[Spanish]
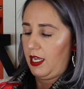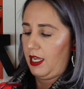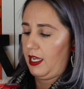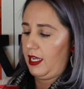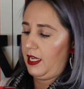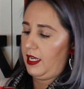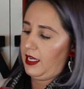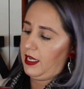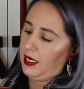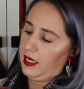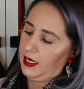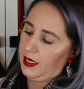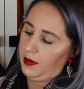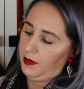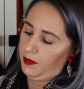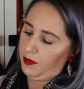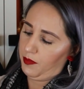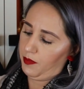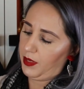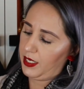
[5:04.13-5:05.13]

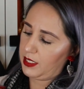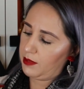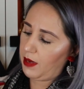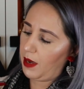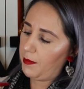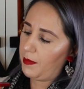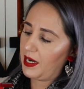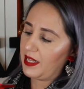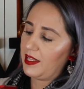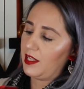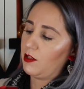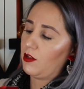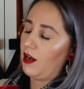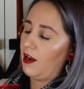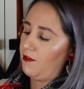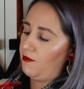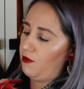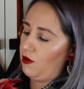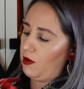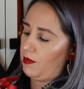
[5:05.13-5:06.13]
eh, pues van perdiendo
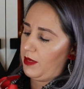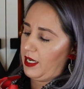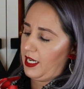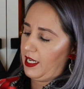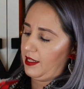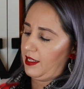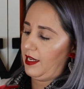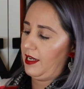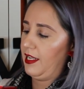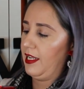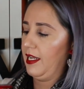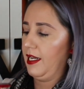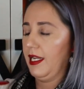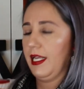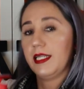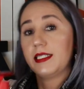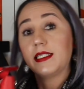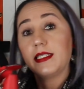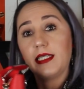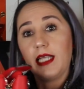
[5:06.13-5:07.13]
la forma que tenían.
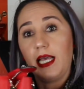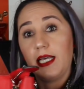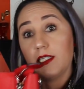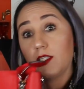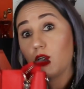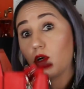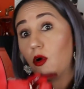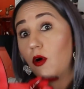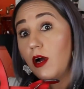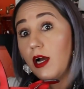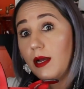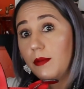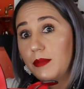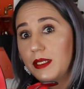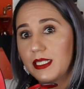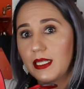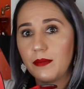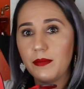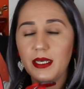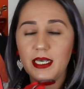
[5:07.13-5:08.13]
Es, es, roja,
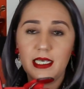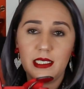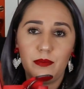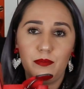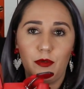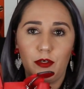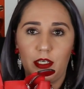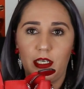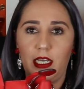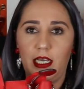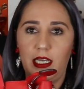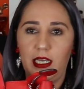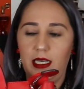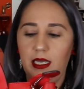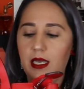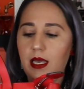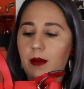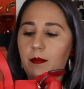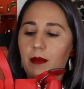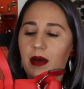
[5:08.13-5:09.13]
mis amigas,
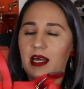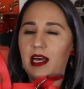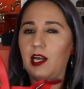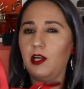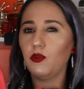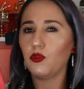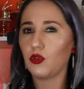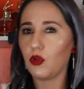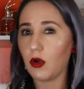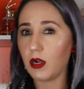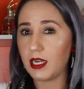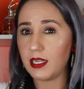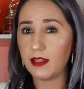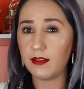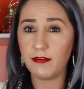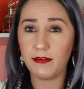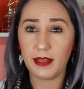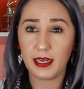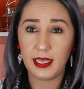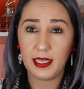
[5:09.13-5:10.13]
porque para darle un toque
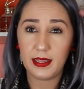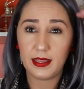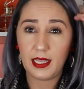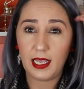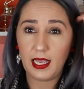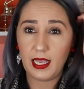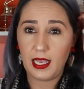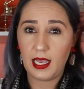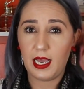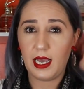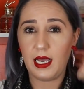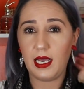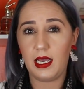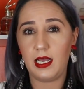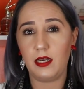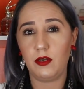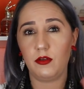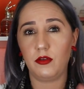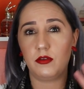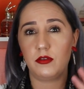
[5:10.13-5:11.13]
diferente
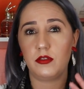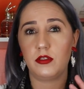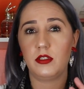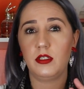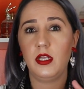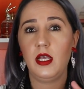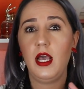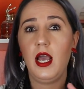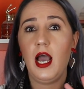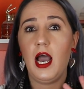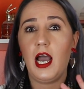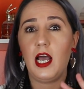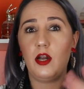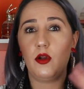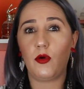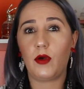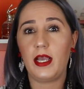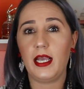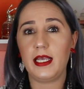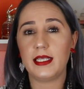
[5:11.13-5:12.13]
a, los, a
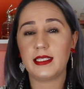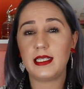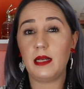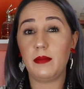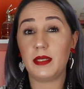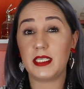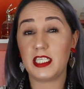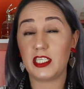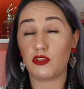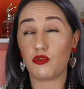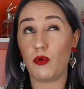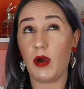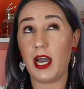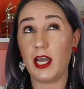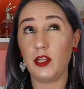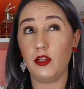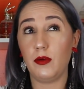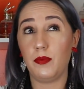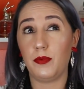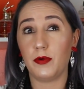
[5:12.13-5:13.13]
lo que es el
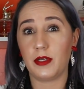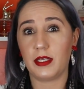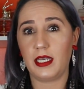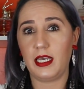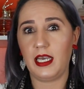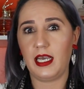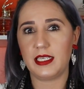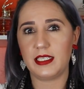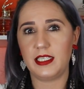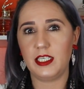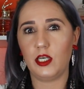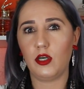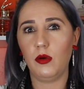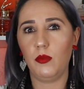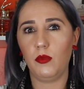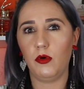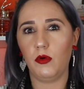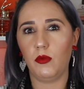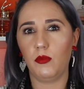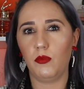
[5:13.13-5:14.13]
vestuario, porque así
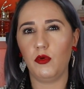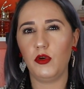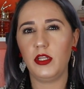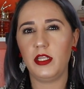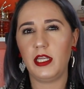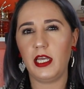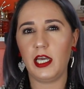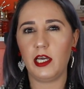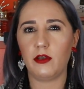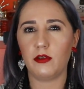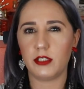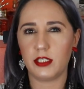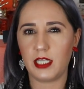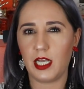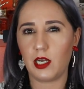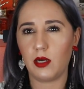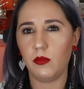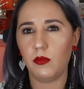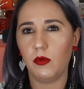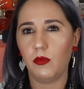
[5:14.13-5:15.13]
como muy negro,
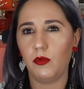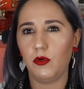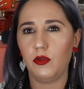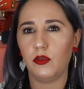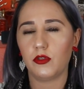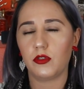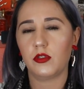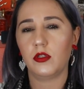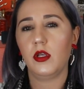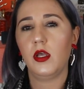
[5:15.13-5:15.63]
está como muy,